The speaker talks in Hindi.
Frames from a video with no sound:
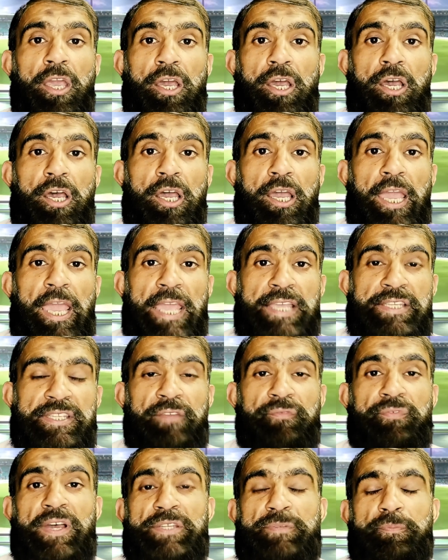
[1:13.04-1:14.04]

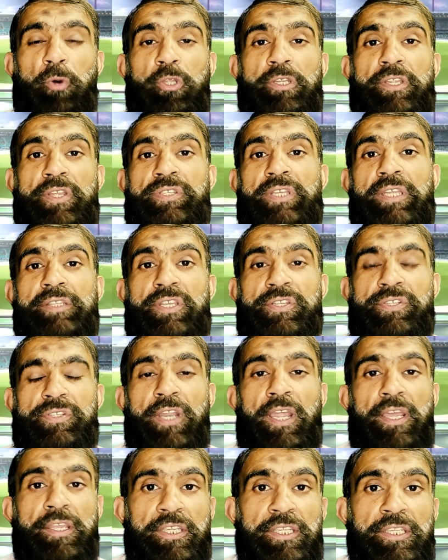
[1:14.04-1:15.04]
ऐसे फास्ट बॉलर्स का
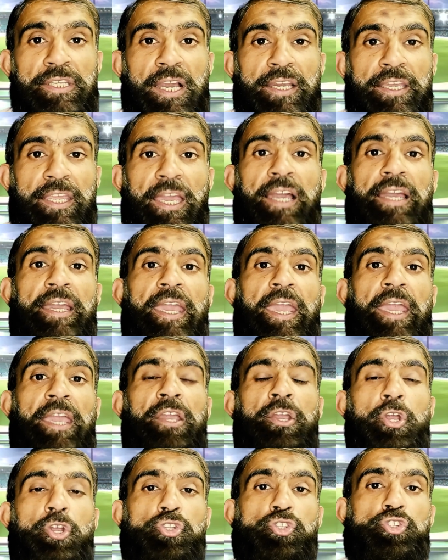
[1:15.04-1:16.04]
तस्करा किया गया है
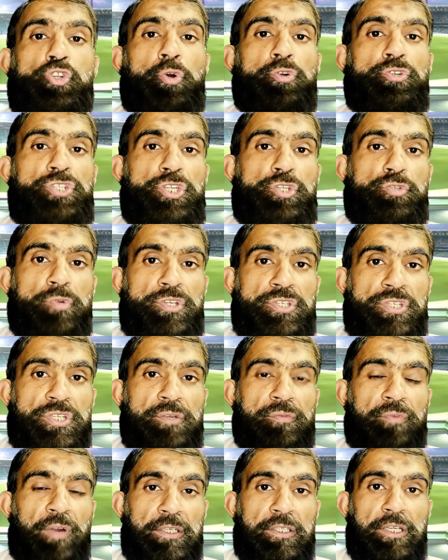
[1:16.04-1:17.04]
जो टी
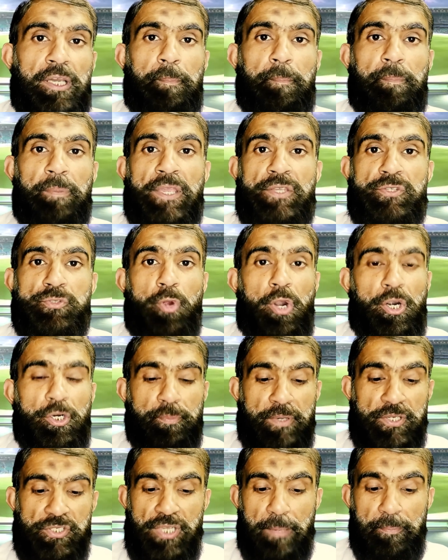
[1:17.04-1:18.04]
ट्वेंटी वर्ल्ड कप के
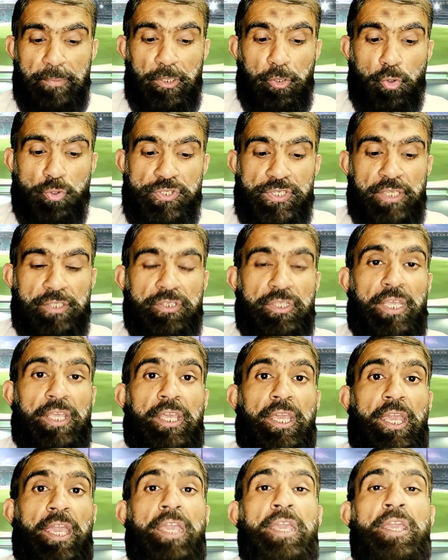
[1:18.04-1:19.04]
स्क्वाड में शामिल हो सकते
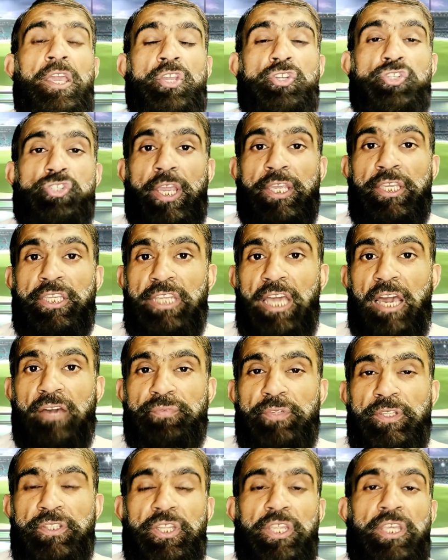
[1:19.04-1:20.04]
हैं शाहीन
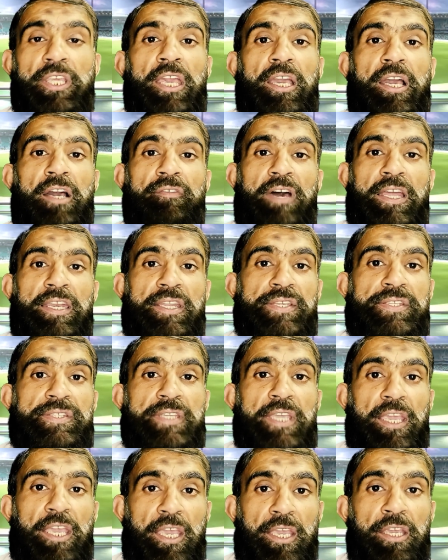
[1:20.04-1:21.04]
आफरीदी के हवाले
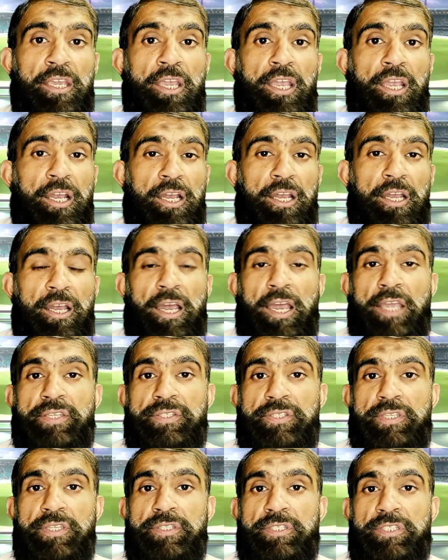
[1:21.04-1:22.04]
से
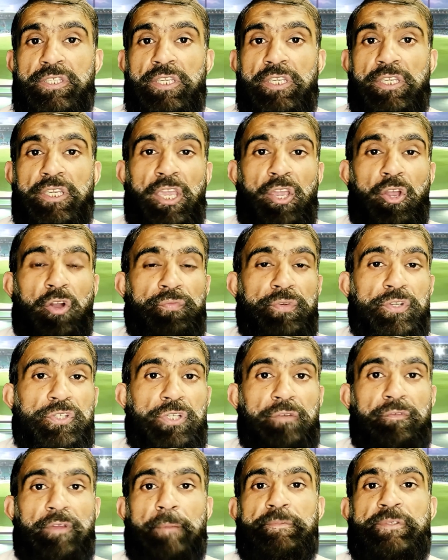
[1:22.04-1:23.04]
आईसीसी के
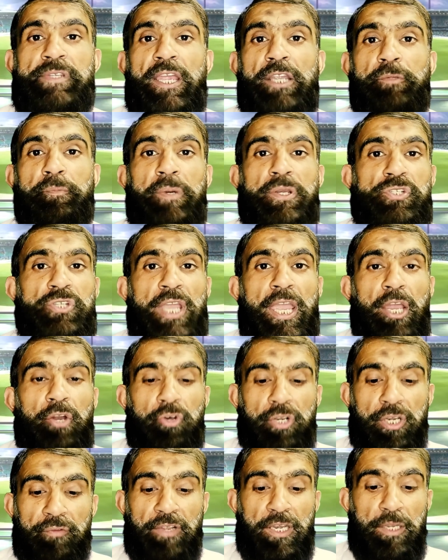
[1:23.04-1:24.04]
ऑफिशियल वेबसाइट पर शाया
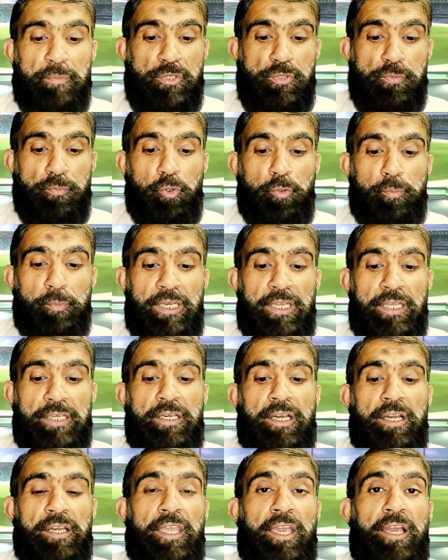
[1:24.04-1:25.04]
होने वाले मजमून में
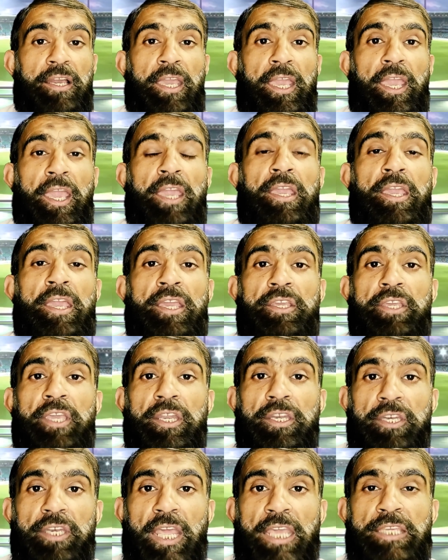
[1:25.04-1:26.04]
लिखा गया है कि
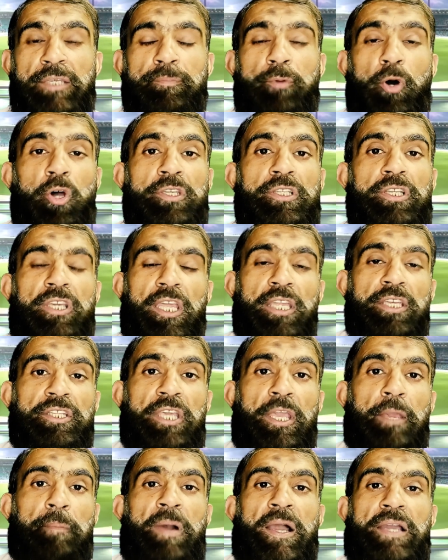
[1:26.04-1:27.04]
नई बॉल के
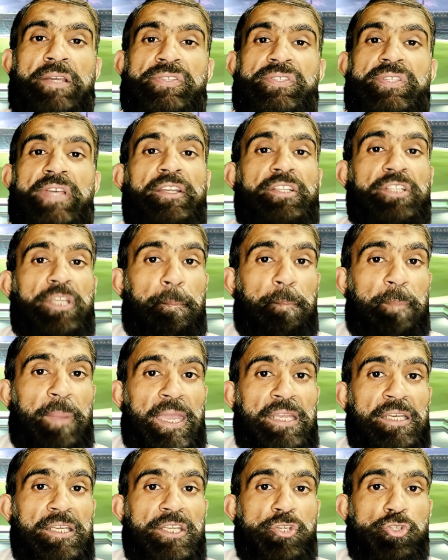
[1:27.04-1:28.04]
लिए पाकिस्तान की
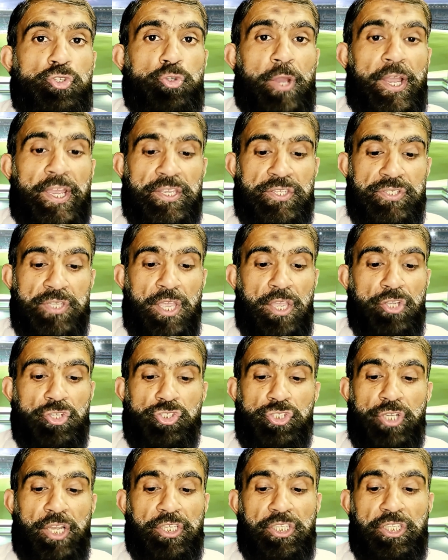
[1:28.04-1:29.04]
पहली चॉइस
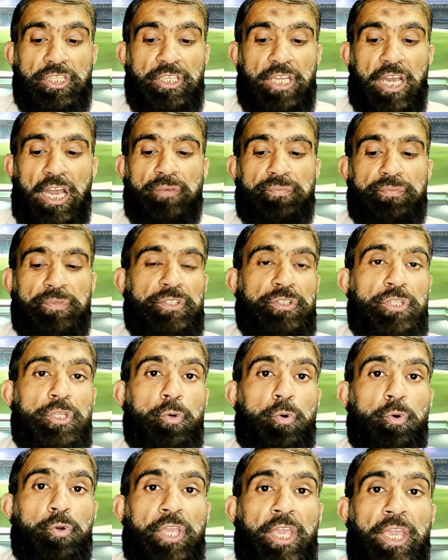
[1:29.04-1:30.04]
शाहीन आफरीदी
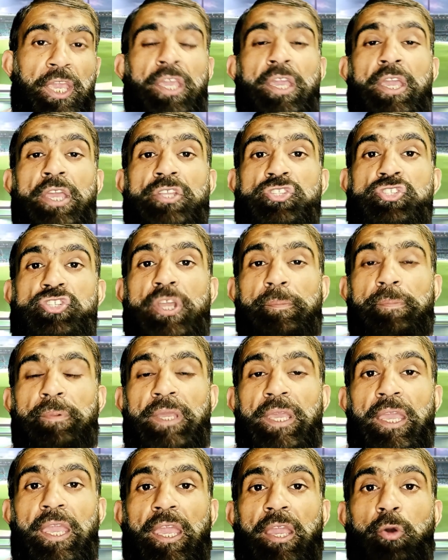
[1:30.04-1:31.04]
होंगे
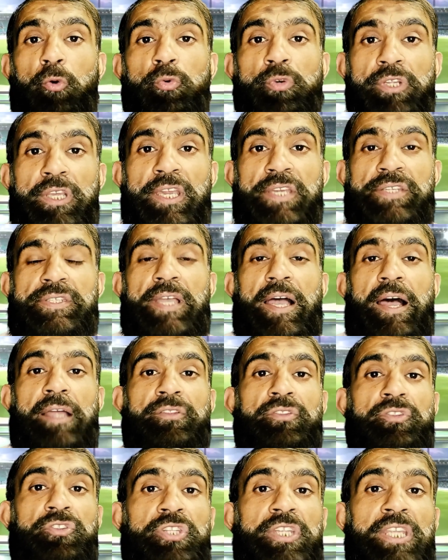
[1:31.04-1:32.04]
जबकि उनके
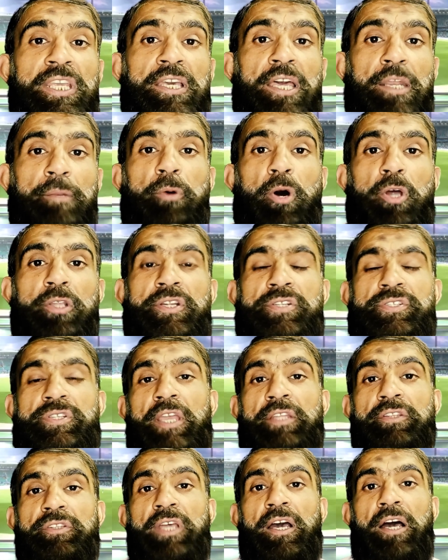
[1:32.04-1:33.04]
साथ दीगर बॉलर्स
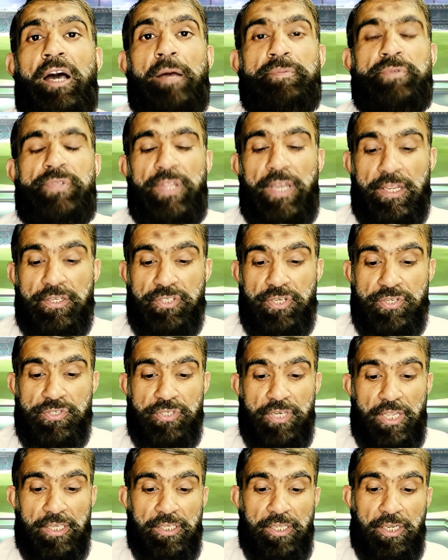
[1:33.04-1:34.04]
का इंतखब सेलेक्टर्स
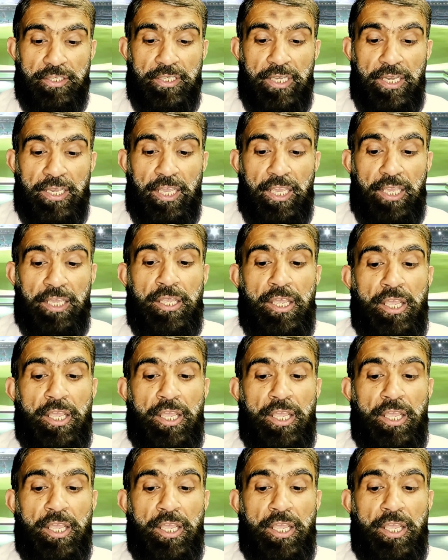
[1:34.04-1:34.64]
ने करना है